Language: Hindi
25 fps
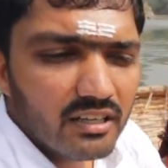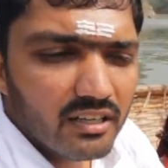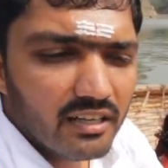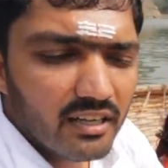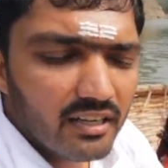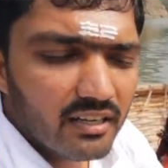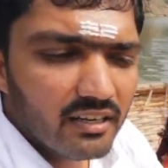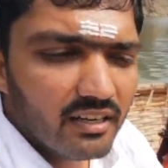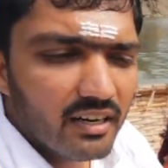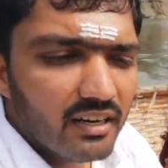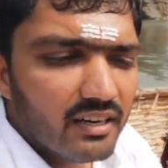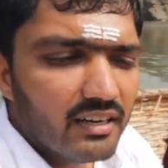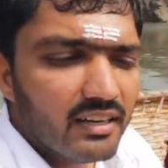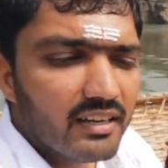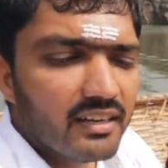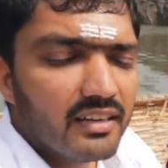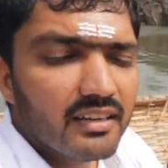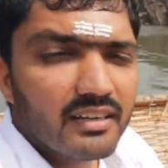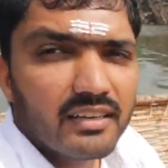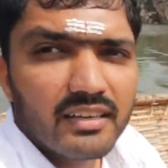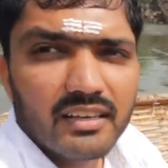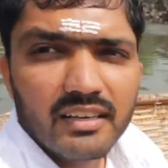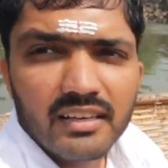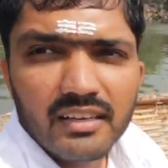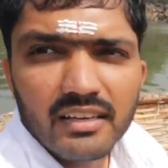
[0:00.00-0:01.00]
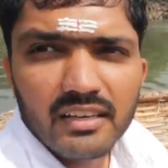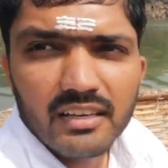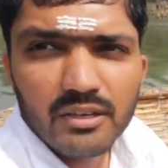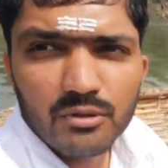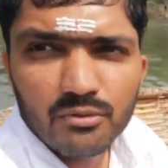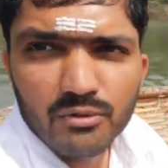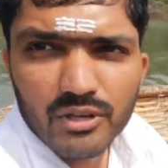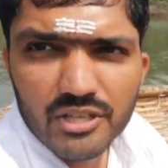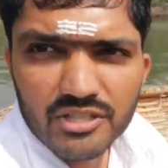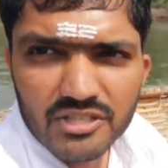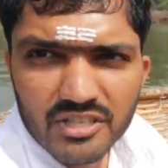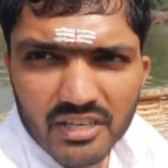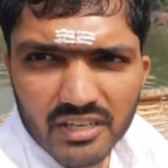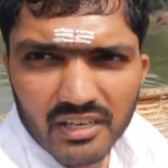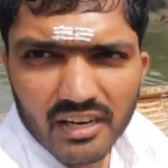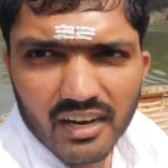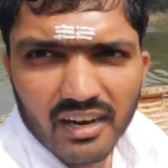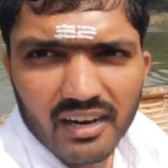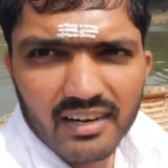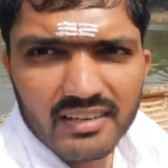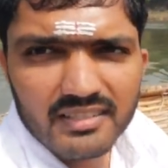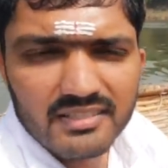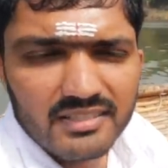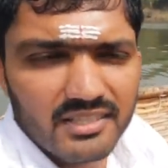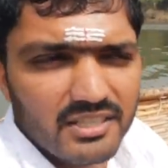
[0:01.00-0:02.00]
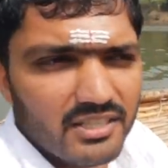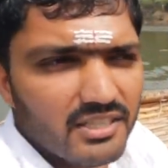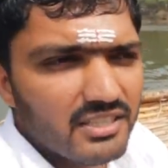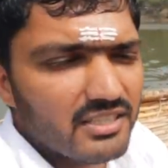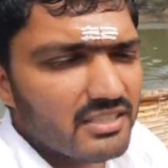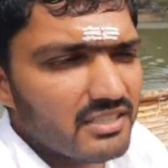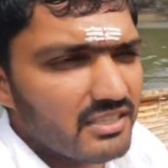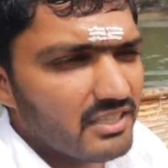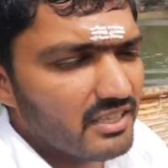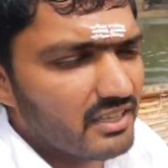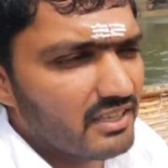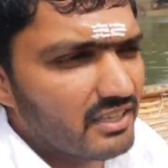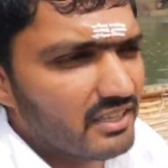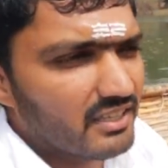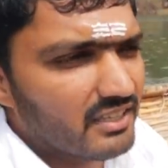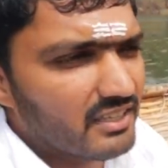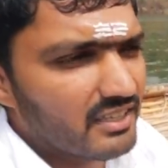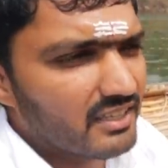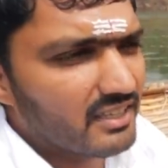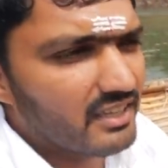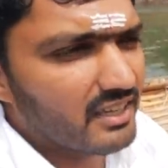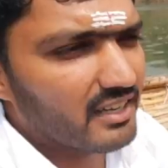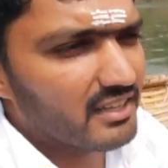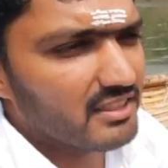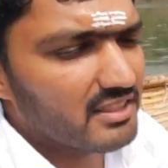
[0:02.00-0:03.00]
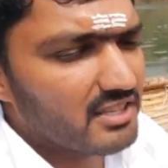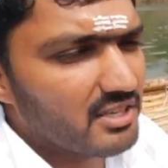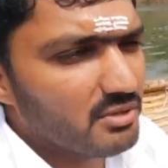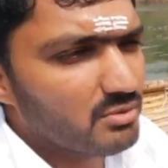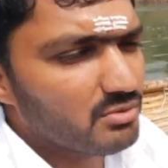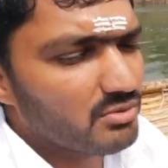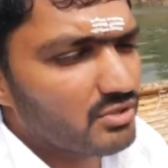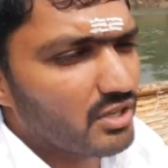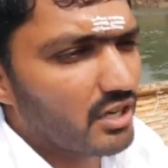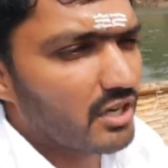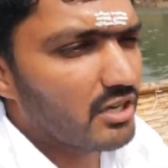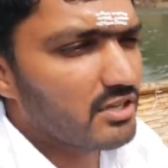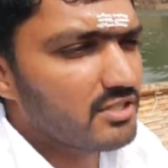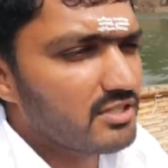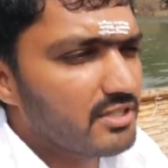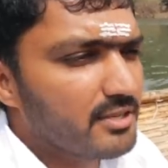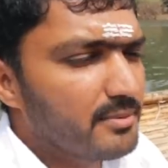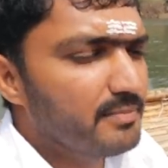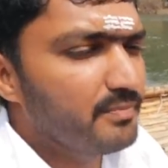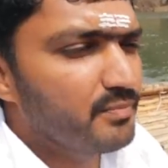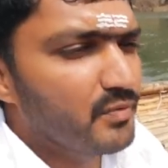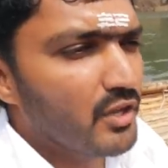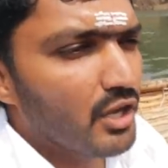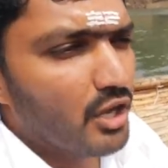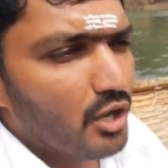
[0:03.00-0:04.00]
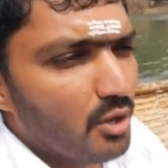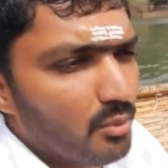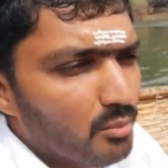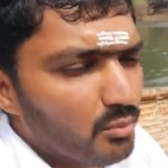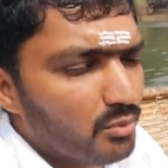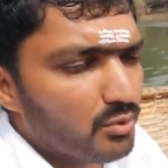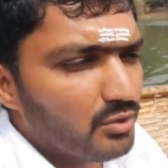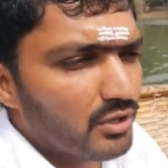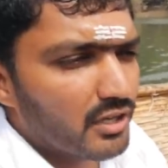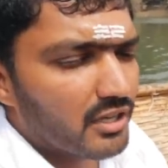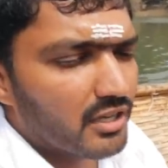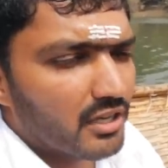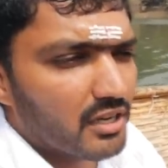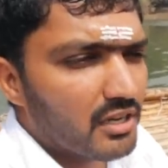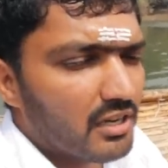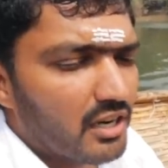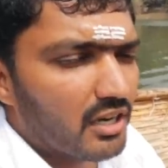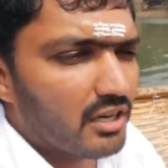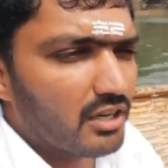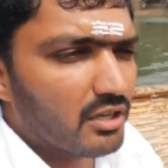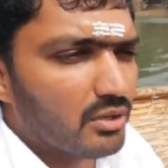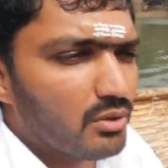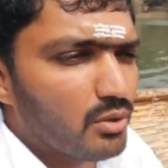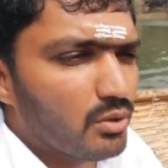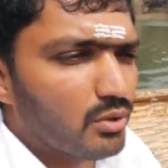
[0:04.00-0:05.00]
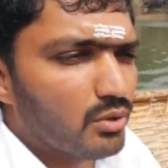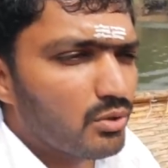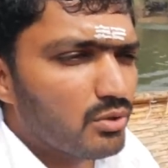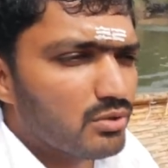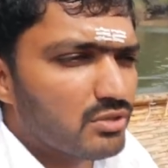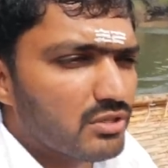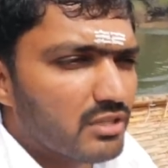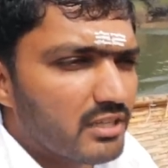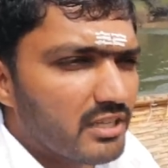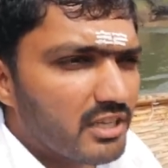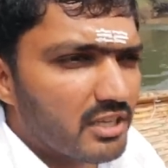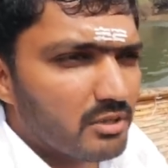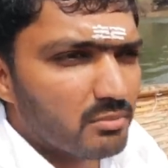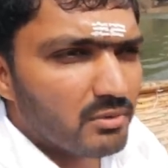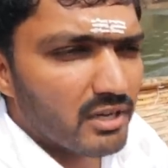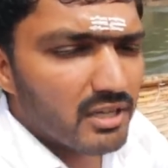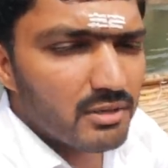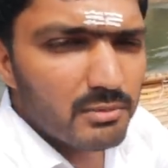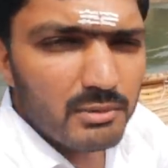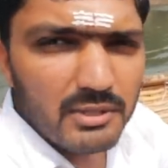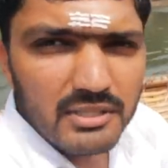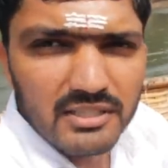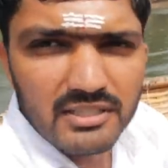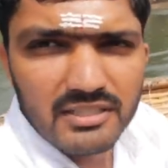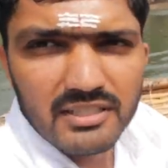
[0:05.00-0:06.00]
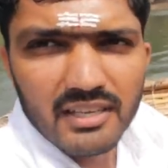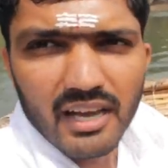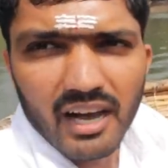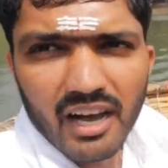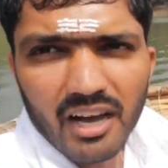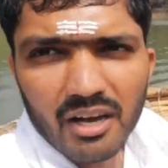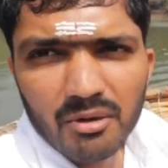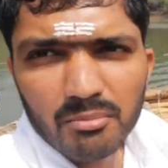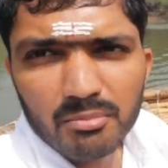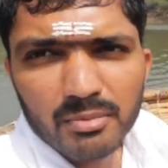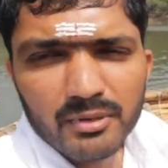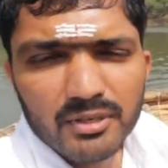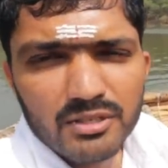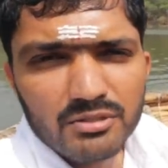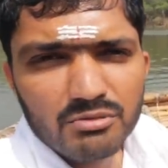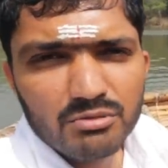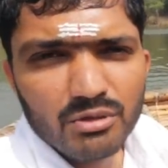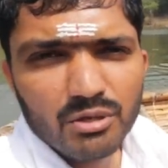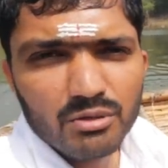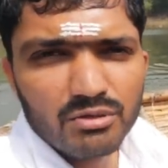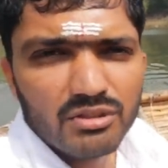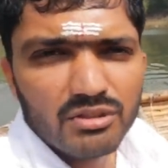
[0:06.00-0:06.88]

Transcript: कर्नाटका की वेस्टर्न घाट से निकल करके आती है उस साइड से पूरे कर्नाटक को क्रॉस करने के बाद में यहाँ पर जो